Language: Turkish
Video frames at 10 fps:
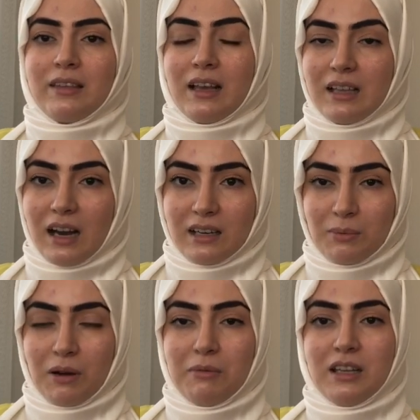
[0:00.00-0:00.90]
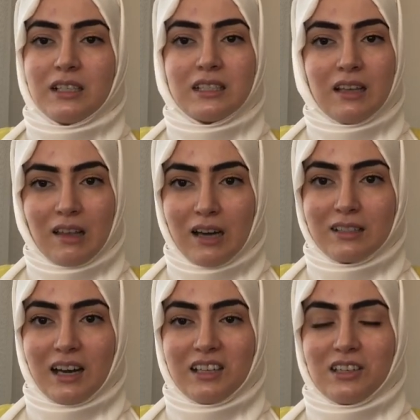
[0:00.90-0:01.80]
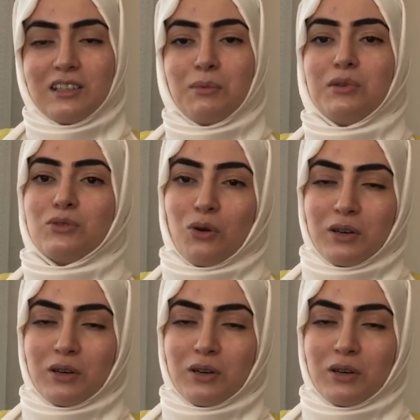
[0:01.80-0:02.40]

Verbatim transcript: neler yapabiliriz, neler tercih edebiliriz?